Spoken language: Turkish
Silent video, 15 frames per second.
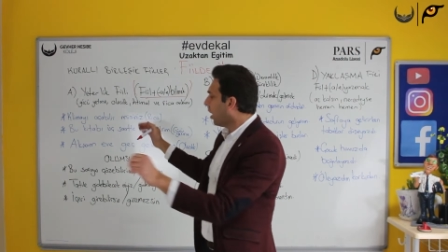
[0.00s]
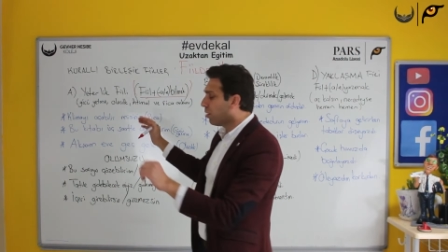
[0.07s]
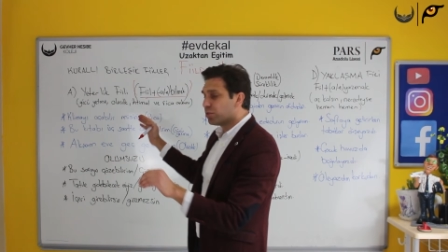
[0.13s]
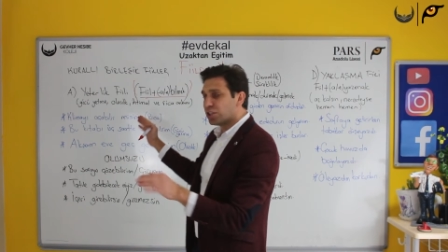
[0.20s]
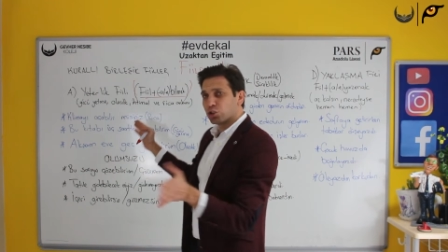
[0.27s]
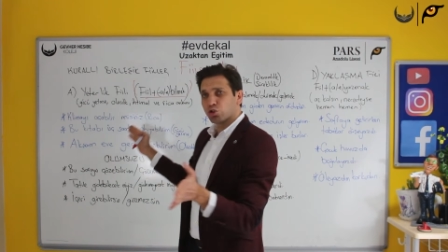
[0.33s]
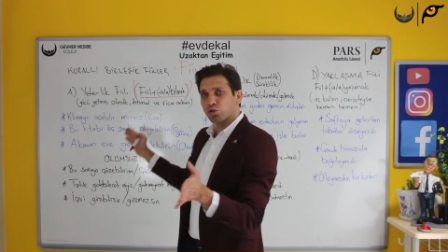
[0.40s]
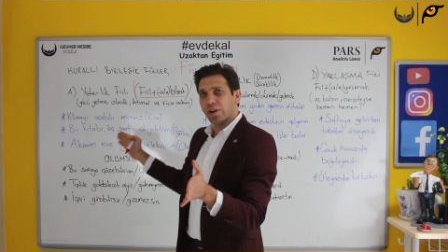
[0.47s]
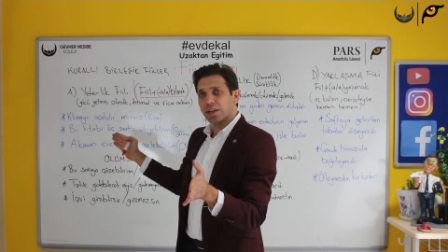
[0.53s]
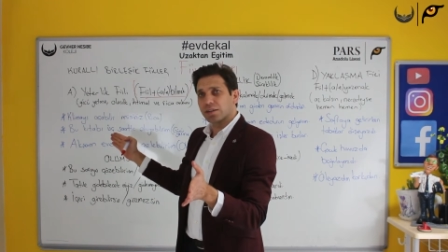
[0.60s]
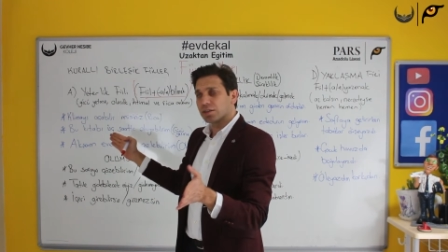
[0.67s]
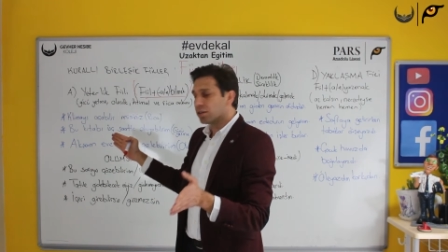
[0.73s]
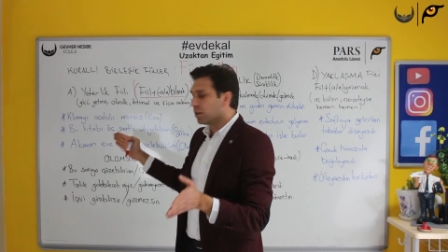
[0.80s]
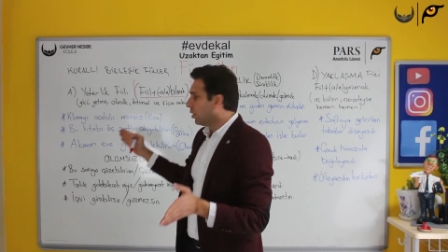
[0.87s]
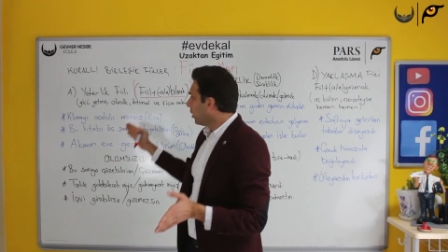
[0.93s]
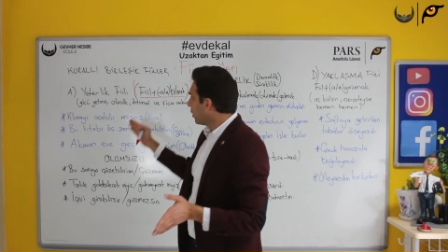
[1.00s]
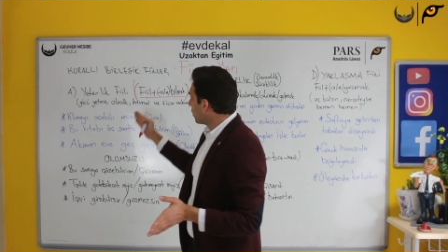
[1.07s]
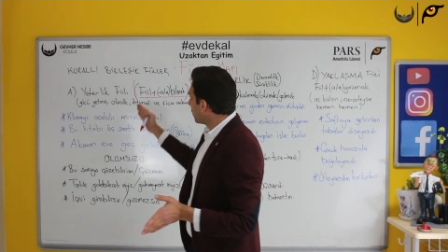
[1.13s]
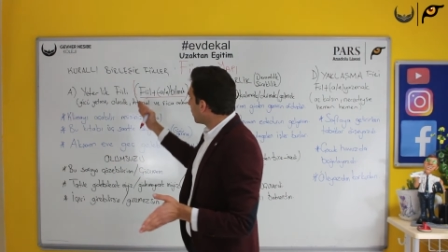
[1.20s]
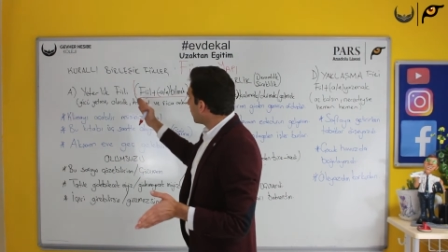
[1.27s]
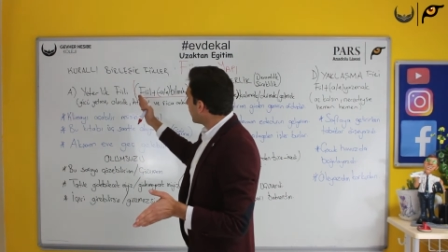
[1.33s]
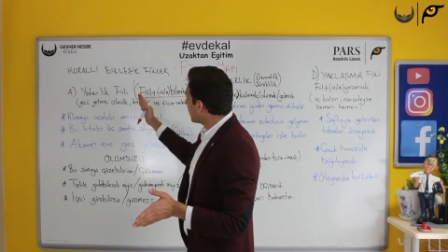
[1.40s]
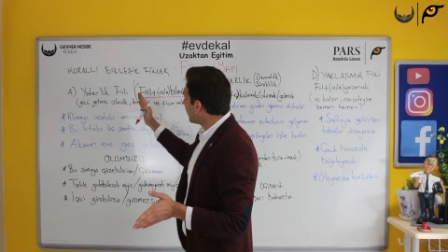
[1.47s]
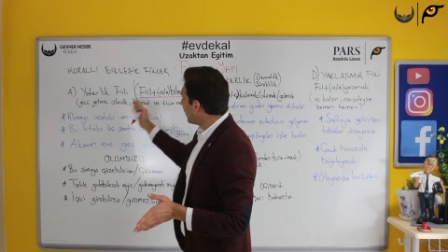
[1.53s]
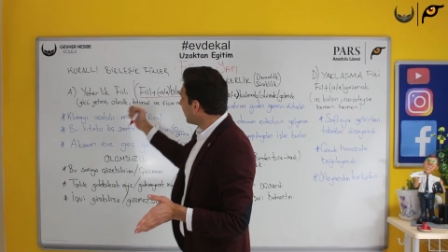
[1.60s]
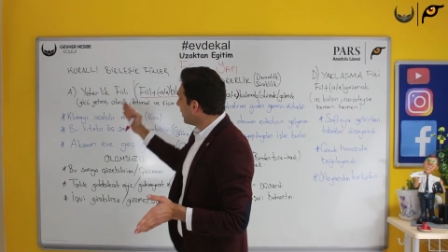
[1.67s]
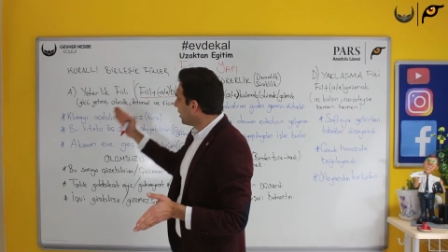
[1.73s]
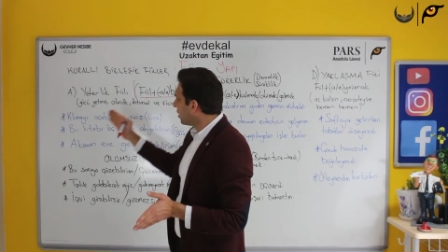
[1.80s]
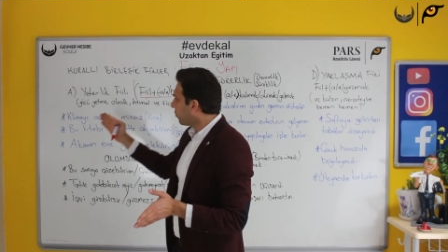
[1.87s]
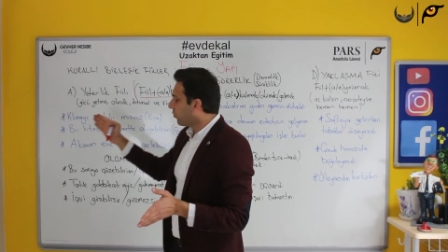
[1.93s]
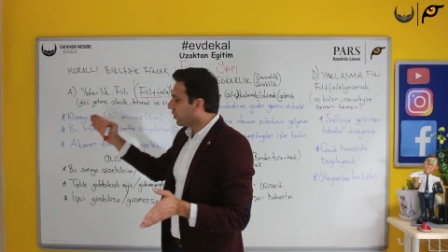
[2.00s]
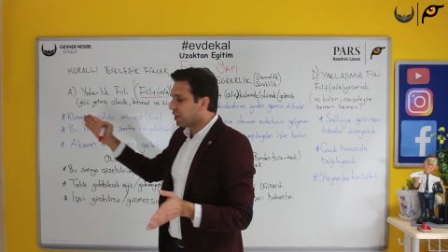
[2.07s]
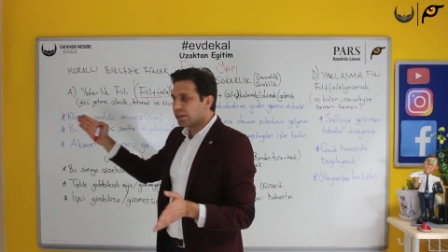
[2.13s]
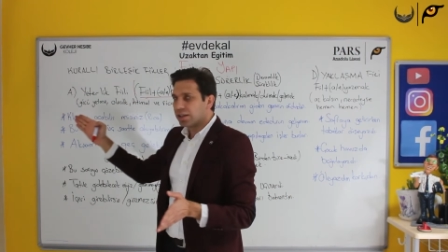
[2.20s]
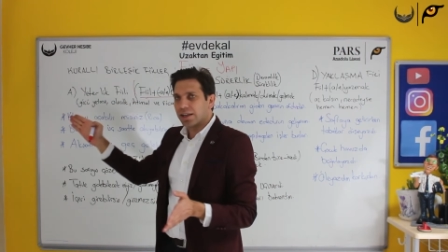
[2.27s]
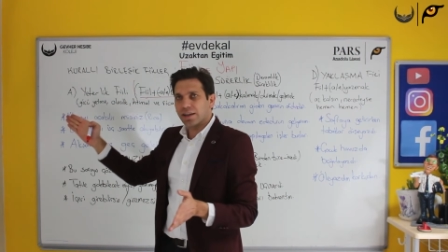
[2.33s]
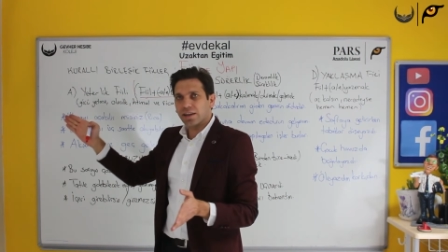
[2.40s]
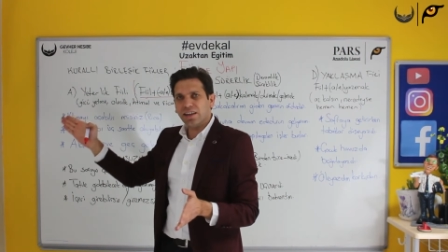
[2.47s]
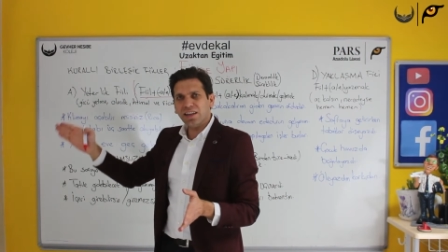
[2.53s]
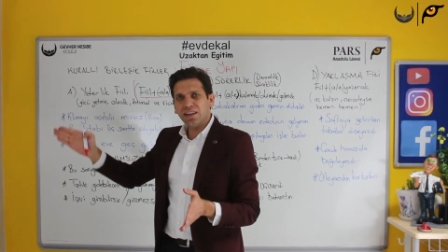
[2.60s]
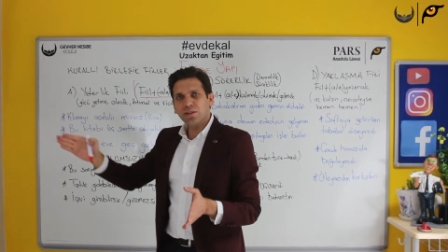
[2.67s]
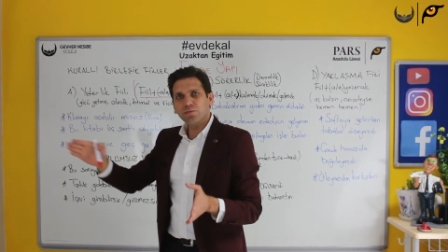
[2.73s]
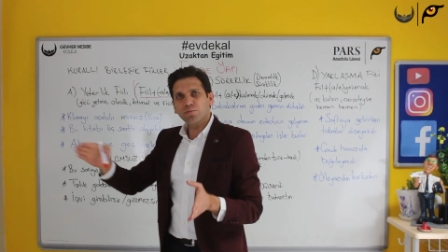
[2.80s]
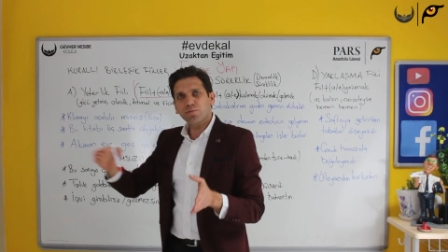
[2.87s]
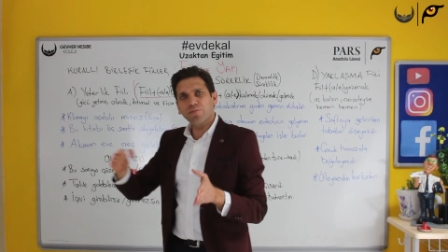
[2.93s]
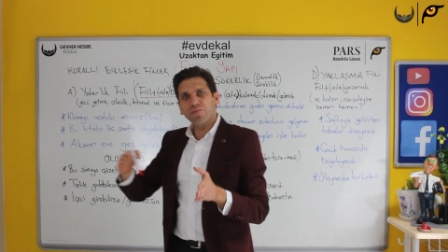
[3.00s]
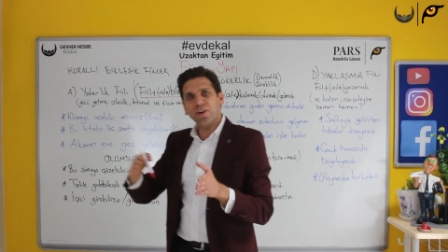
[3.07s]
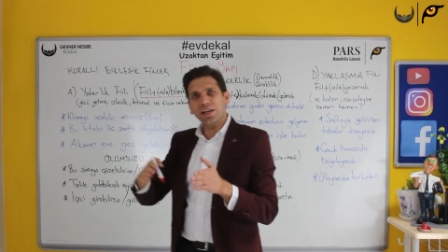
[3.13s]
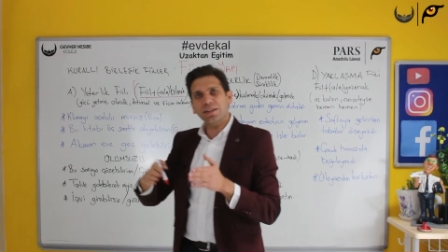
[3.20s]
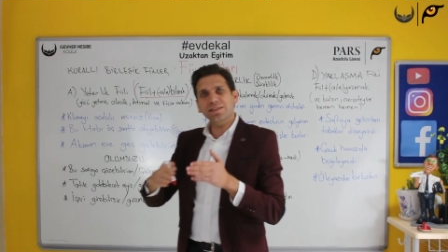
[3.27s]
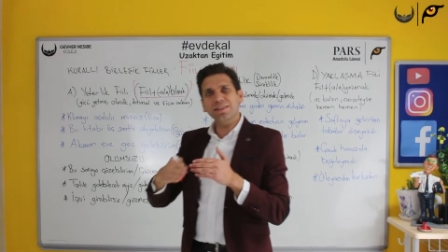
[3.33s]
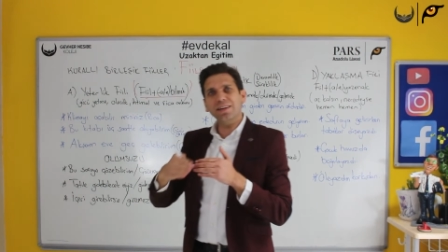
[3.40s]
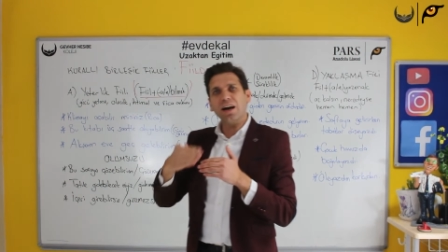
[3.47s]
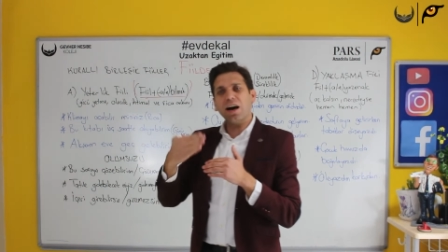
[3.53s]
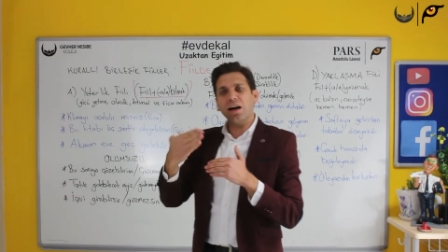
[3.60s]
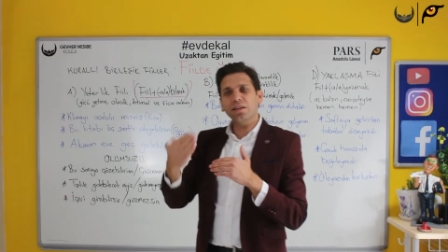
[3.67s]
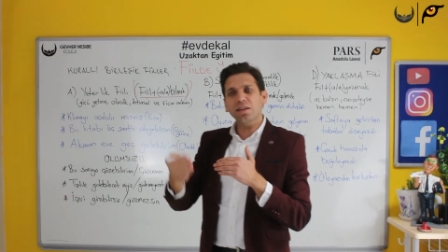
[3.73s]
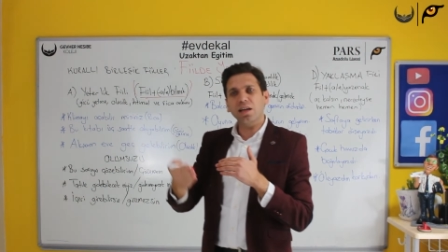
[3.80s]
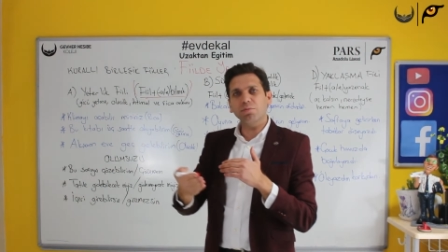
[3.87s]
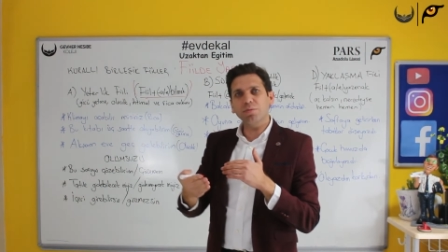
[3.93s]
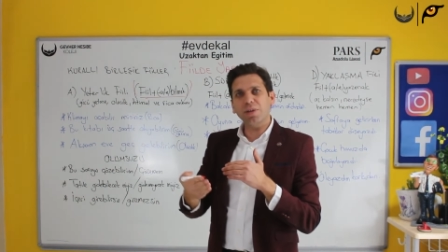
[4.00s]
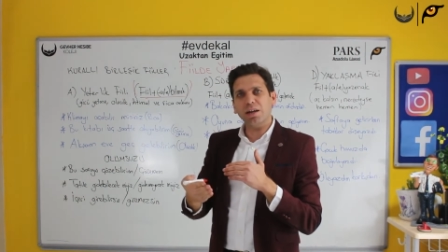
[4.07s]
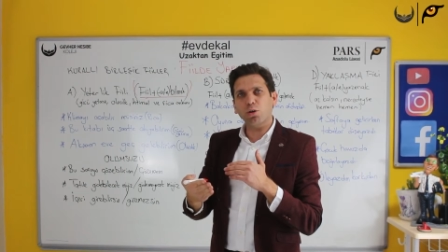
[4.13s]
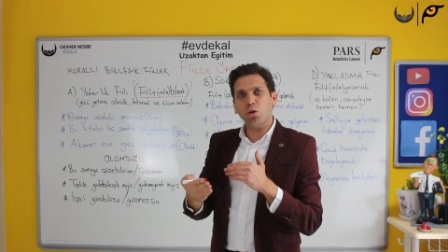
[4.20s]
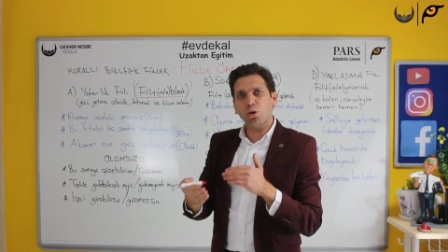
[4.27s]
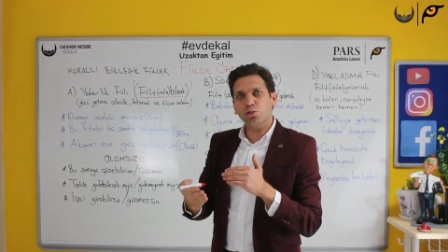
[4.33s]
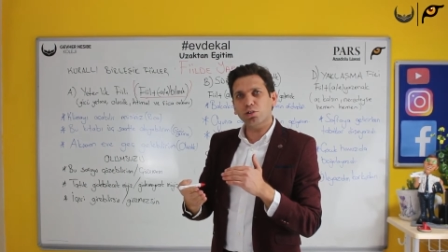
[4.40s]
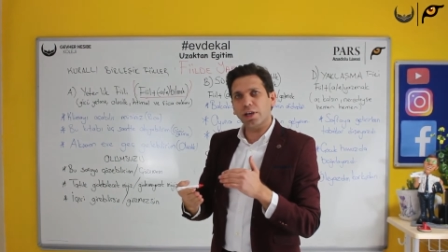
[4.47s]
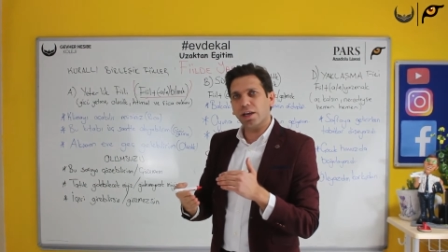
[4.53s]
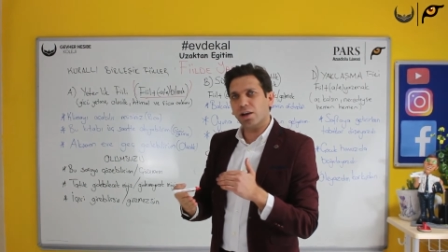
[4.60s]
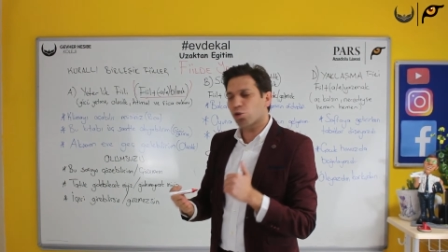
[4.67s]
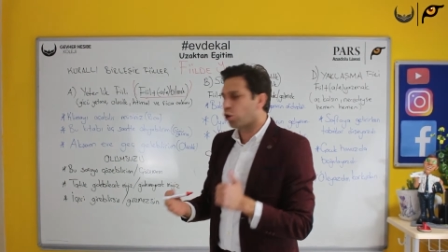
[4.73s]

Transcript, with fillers: ha bir de şu vardı. Yeterlilik fiilleri farklı anlamlar ortaya